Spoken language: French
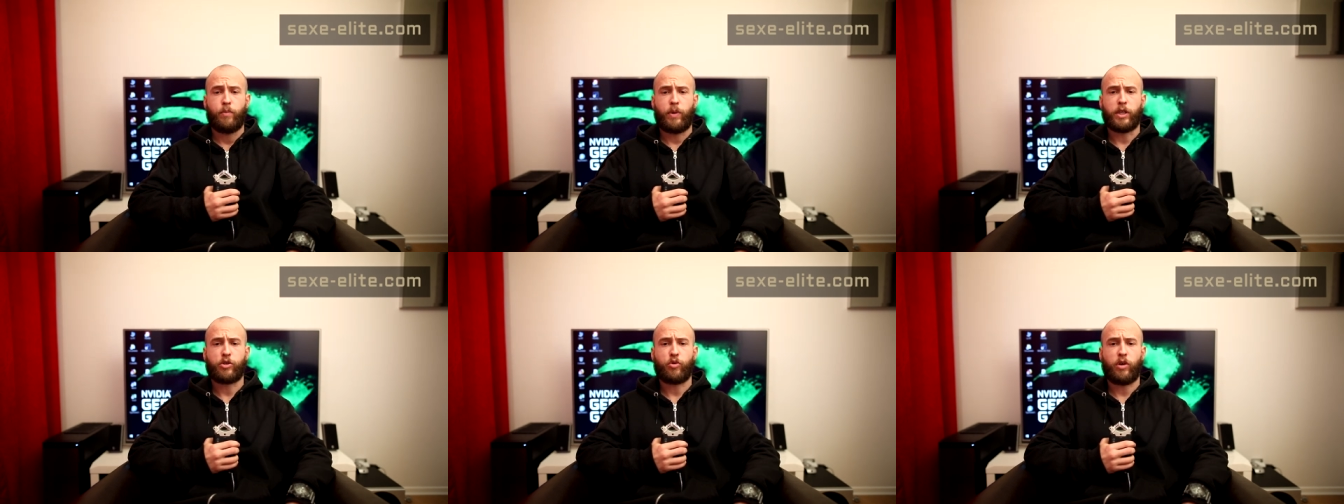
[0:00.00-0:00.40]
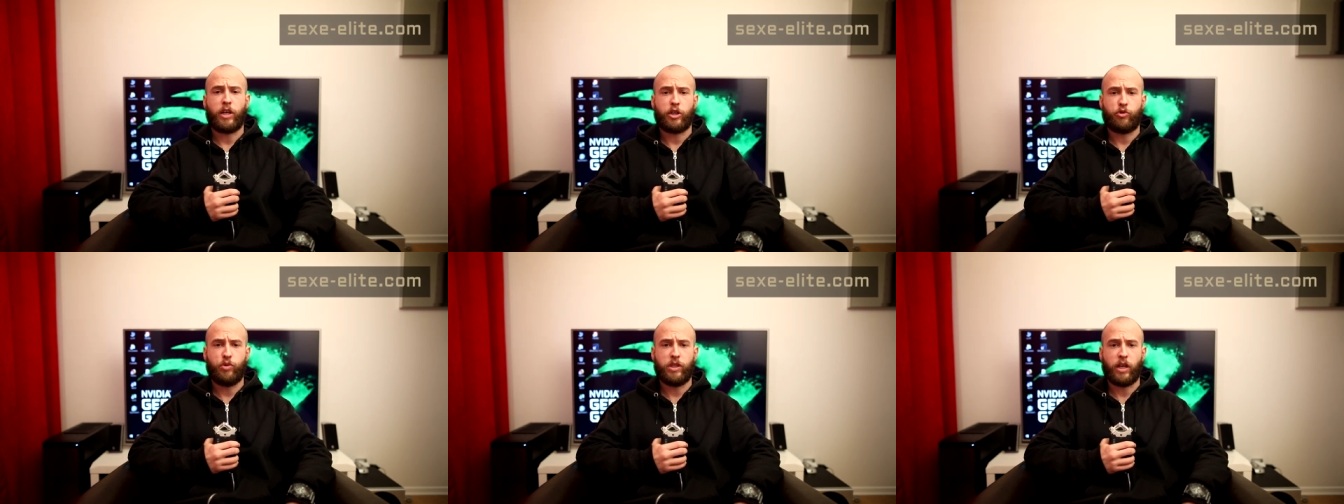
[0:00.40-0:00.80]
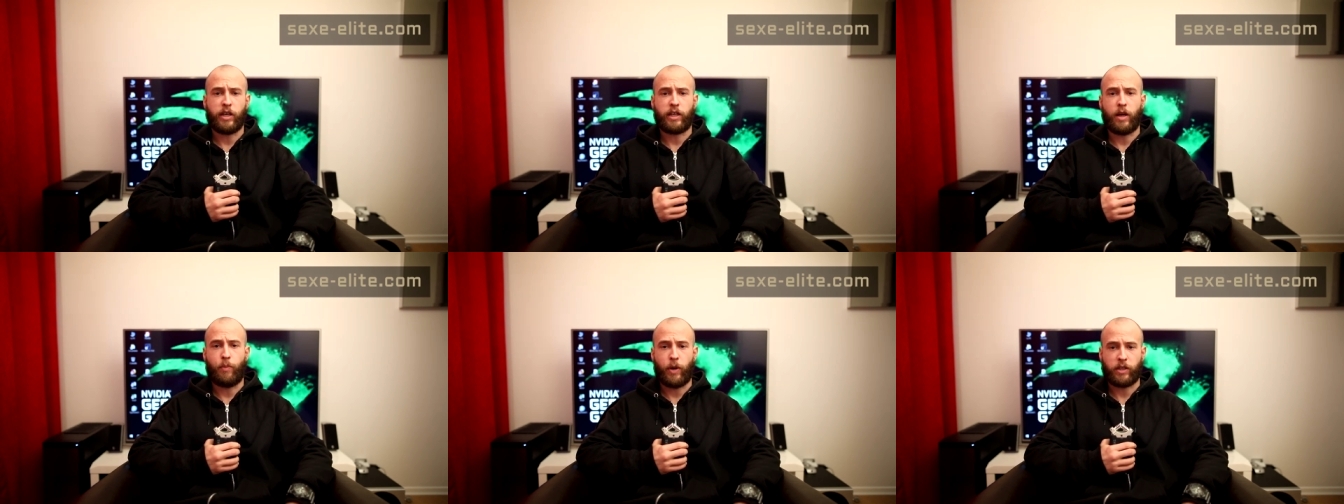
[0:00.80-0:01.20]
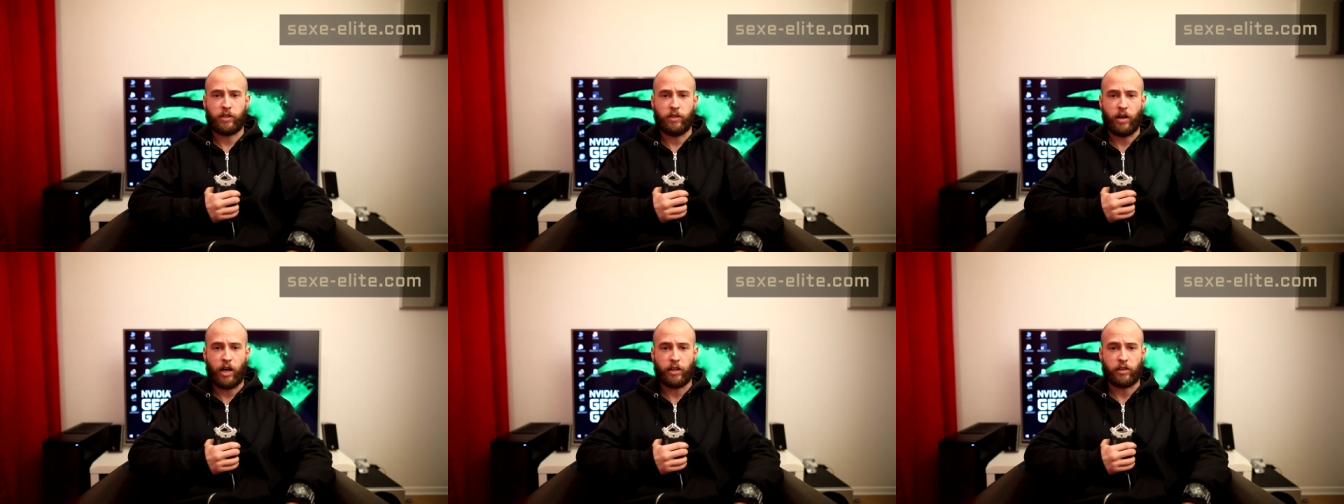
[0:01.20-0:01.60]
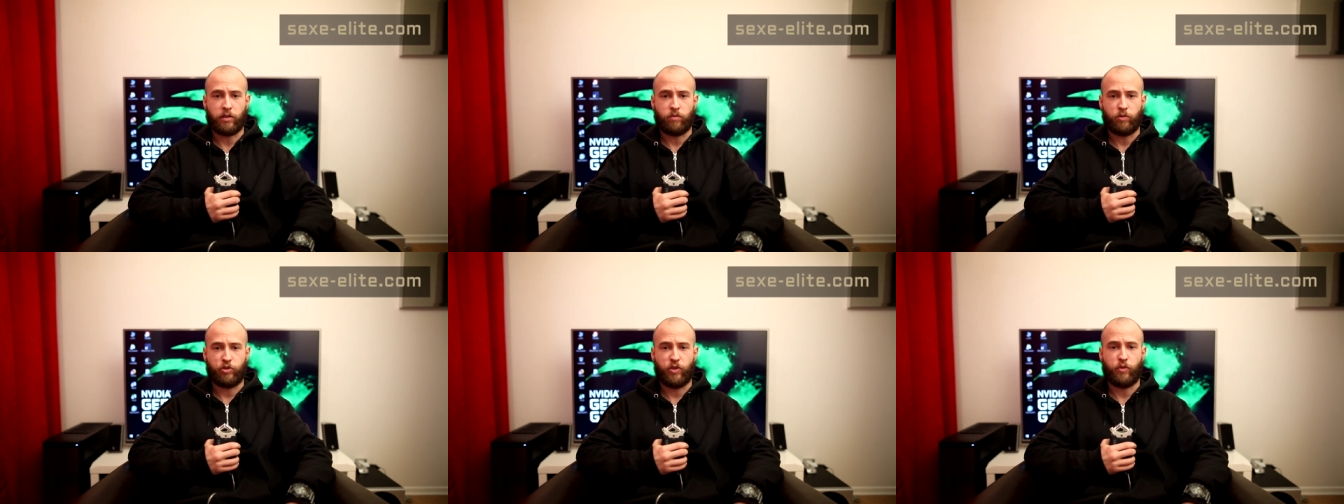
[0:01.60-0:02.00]
Passons à la suite avec la partie drague.
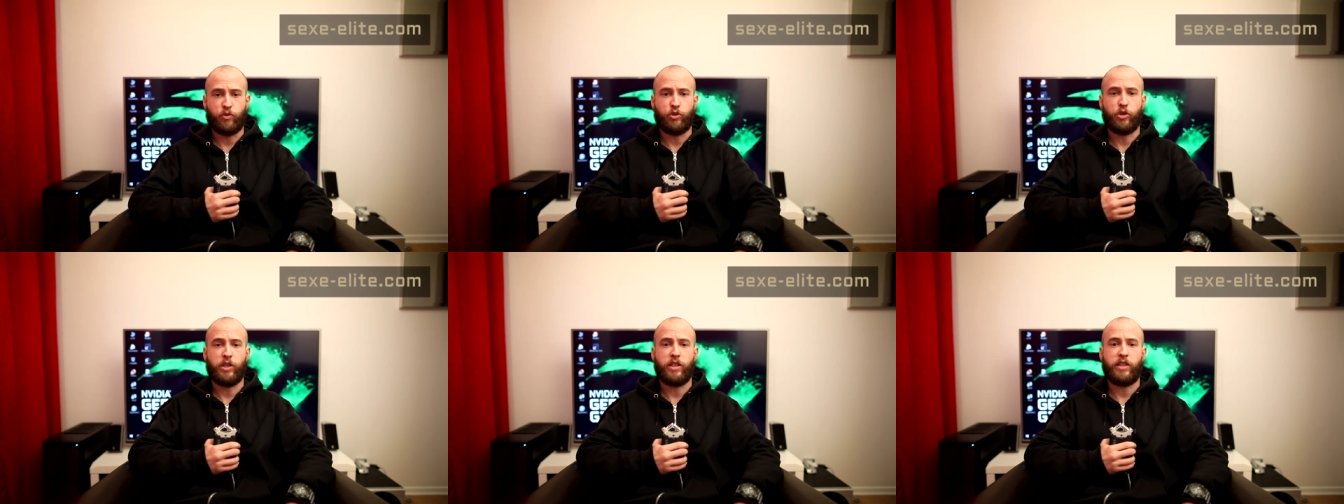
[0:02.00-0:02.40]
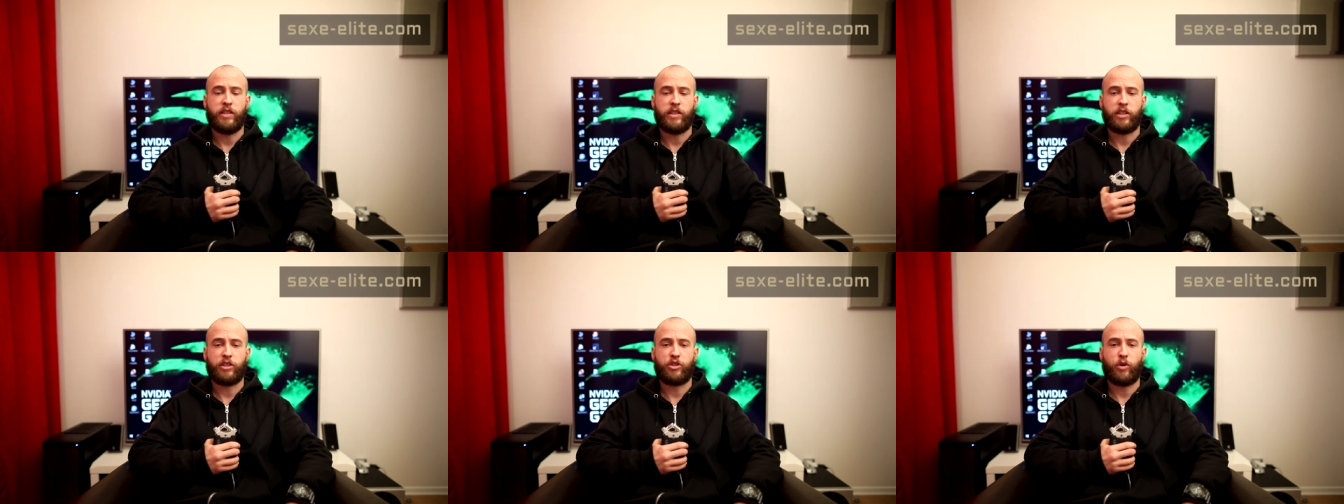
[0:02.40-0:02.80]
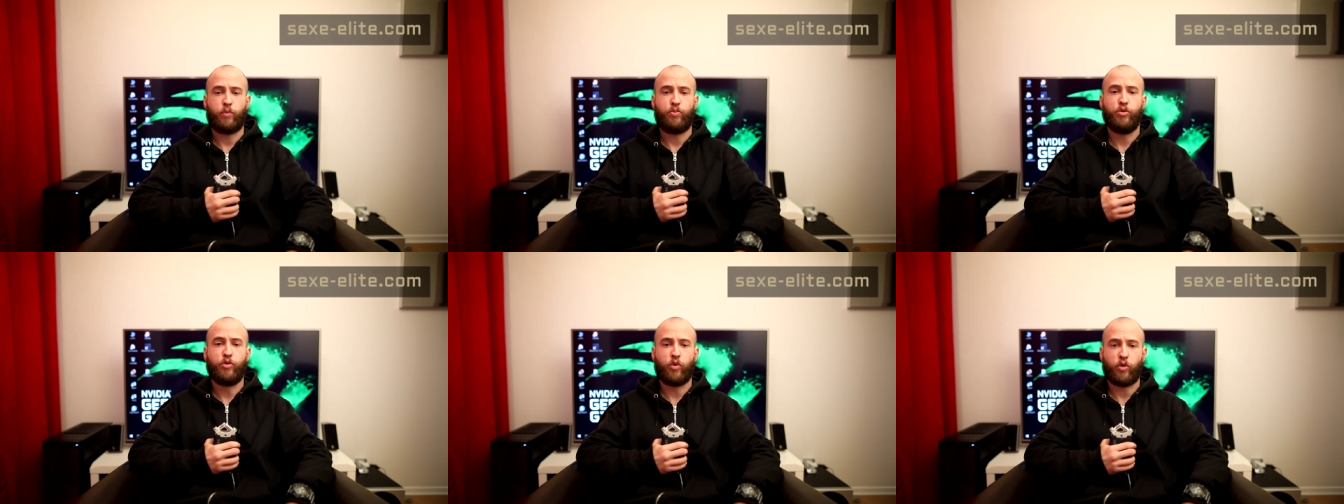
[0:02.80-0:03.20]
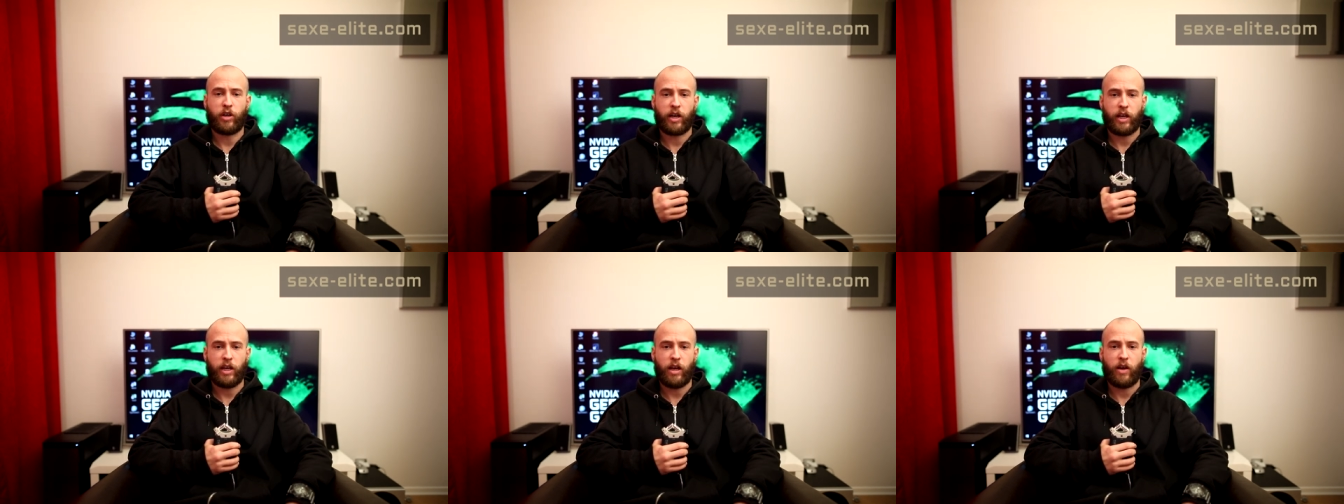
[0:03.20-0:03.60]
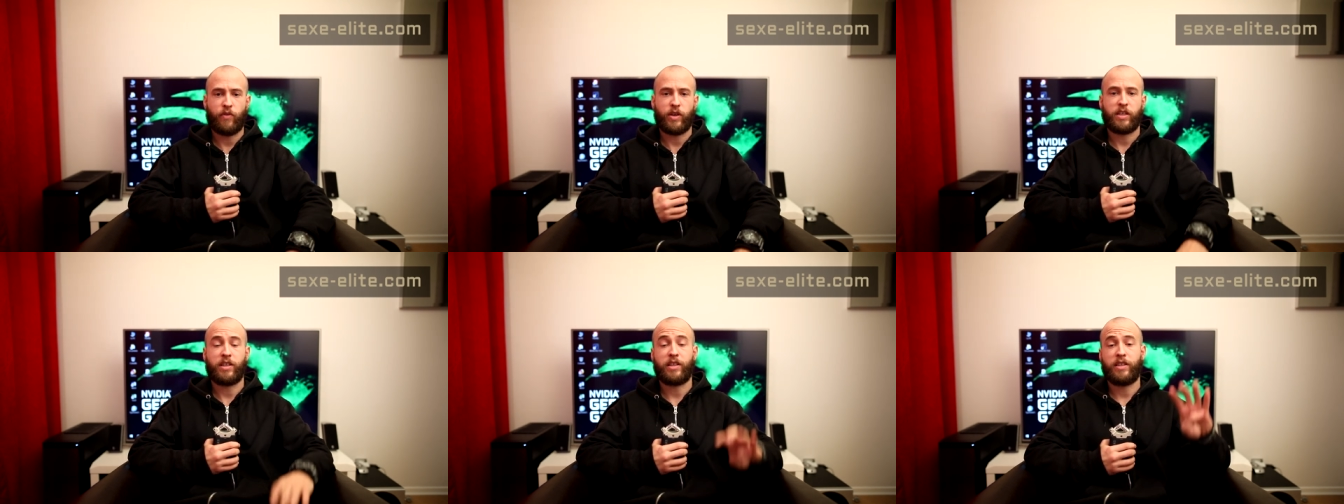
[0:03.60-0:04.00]
Je vais vous donner des exemples plus concrets
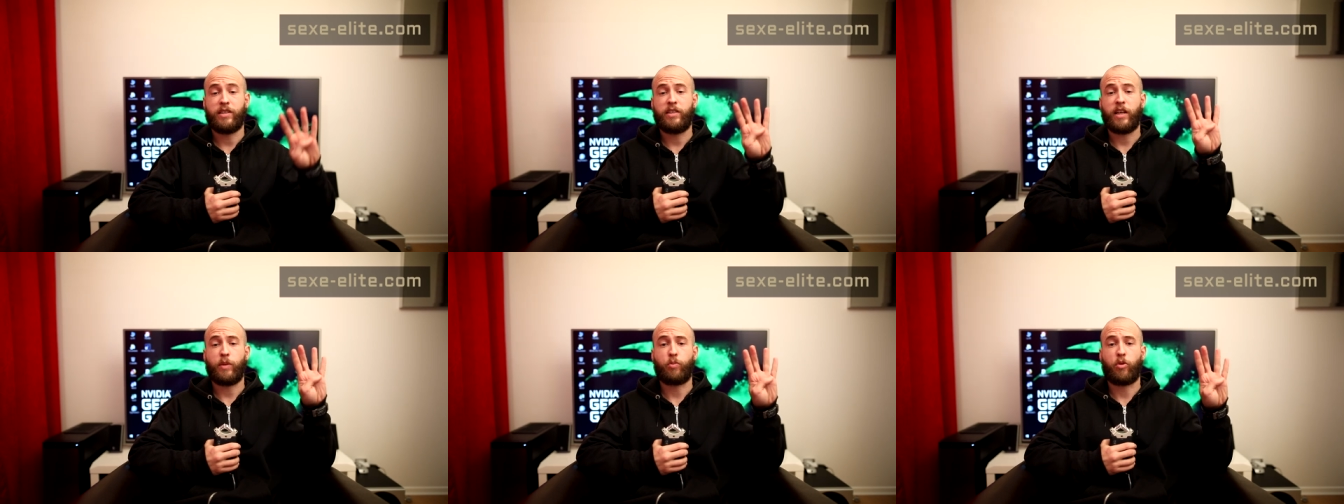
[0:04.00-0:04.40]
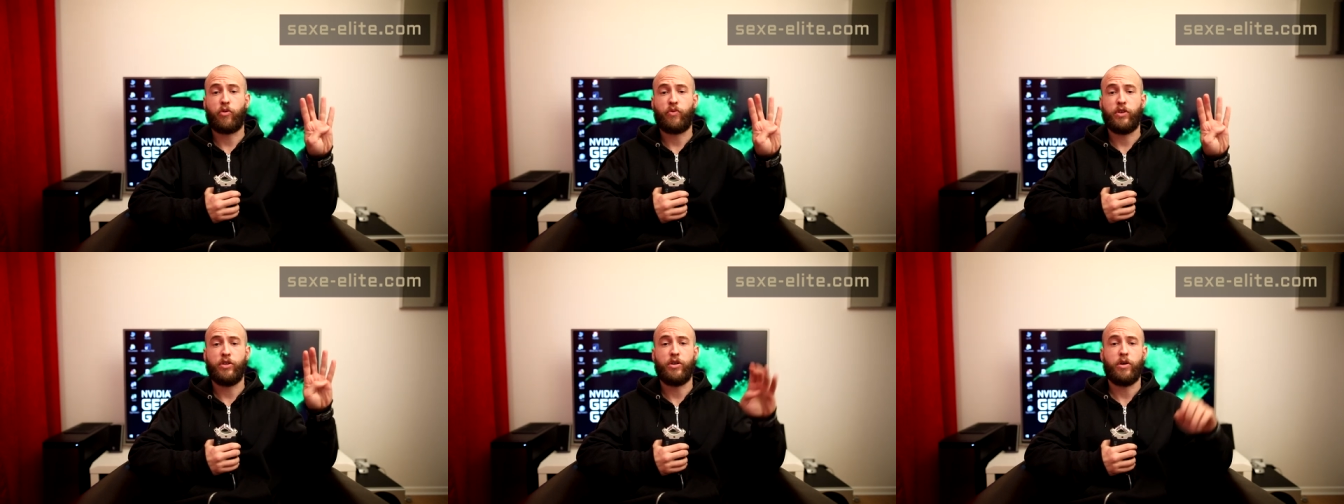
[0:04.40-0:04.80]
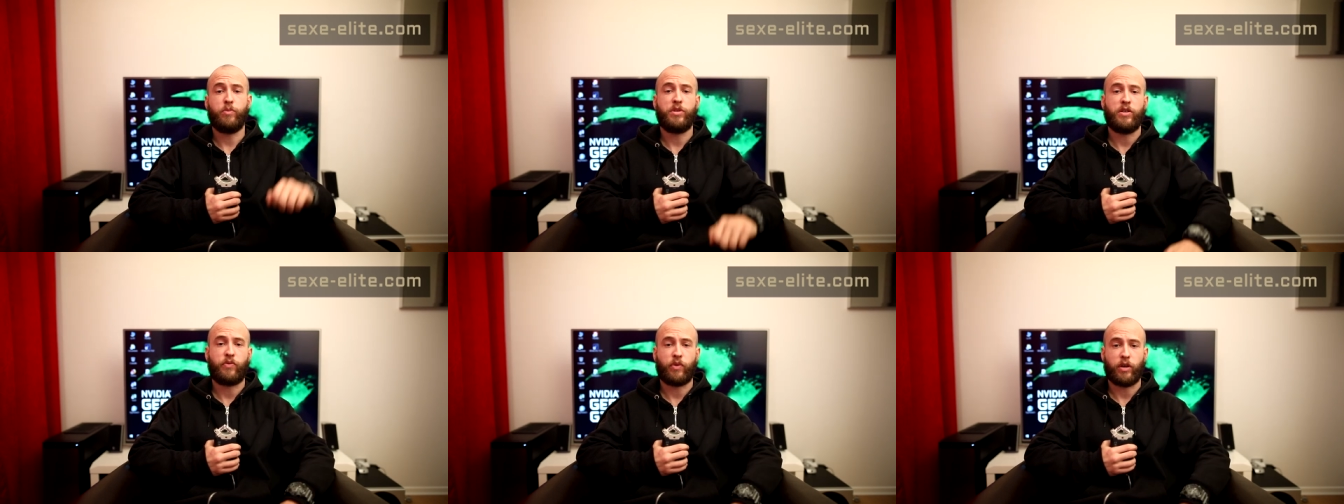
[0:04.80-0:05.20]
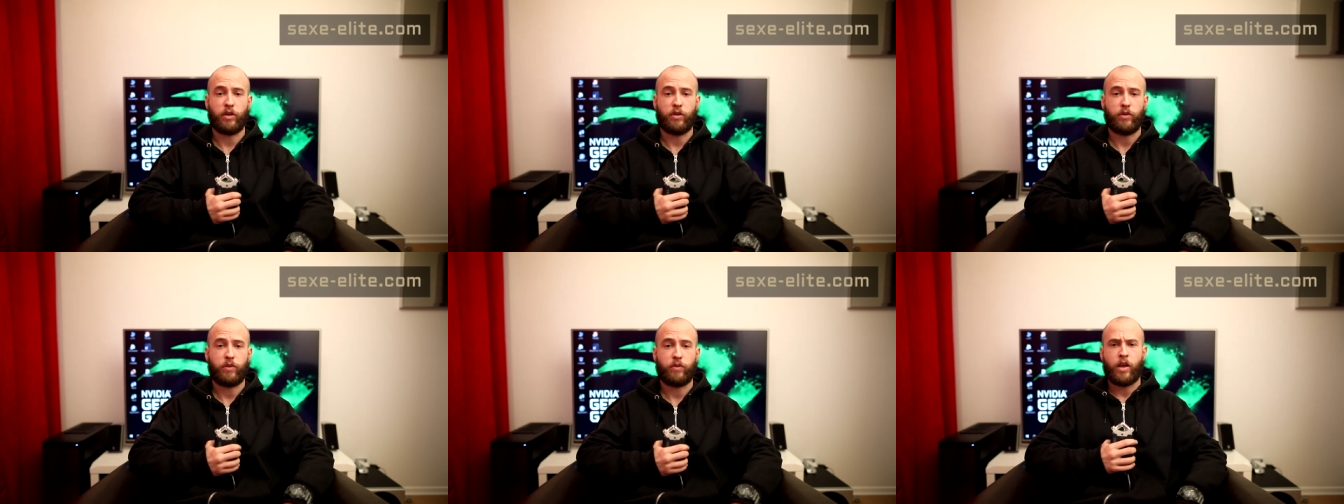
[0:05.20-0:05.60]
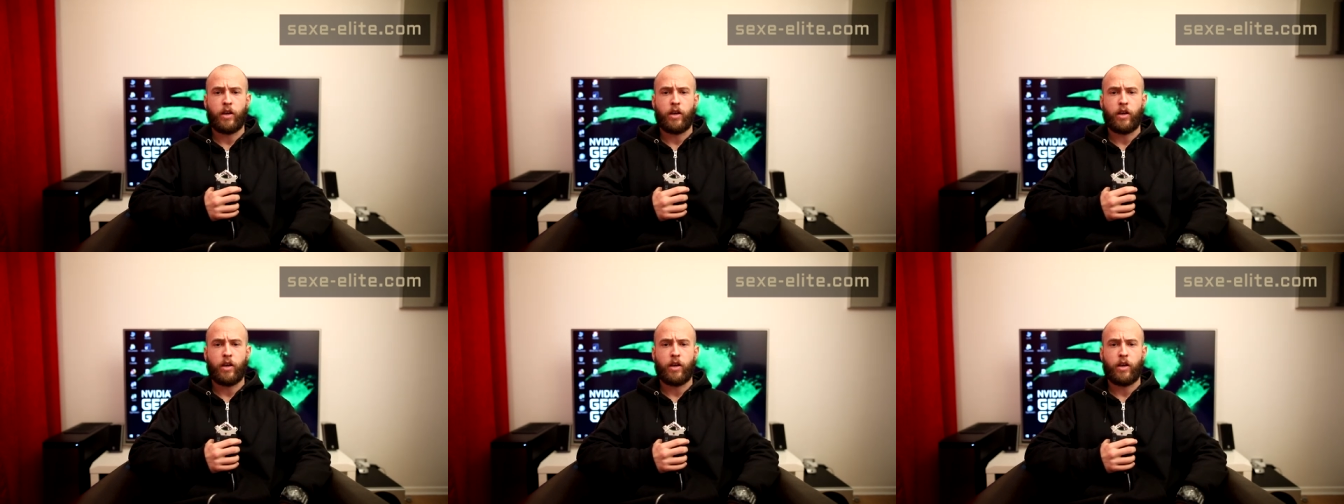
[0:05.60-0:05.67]
avec quatre profils d'hommes différents.